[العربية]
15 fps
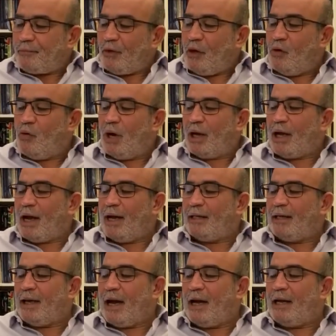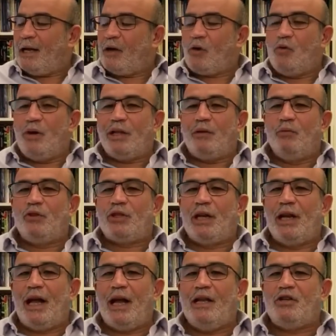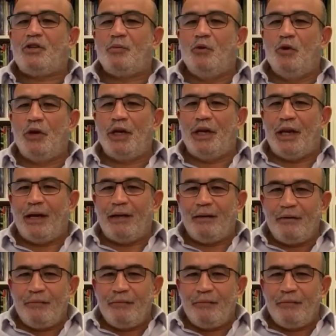هو القائد الأعلى للقوات المسلحة الجمهورية